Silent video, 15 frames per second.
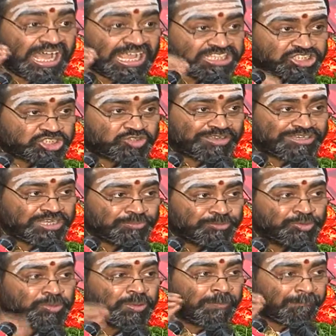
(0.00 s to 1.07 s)

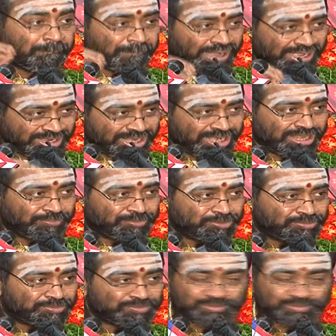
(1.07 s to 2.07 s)
ఐశ్వర్యము మంగళము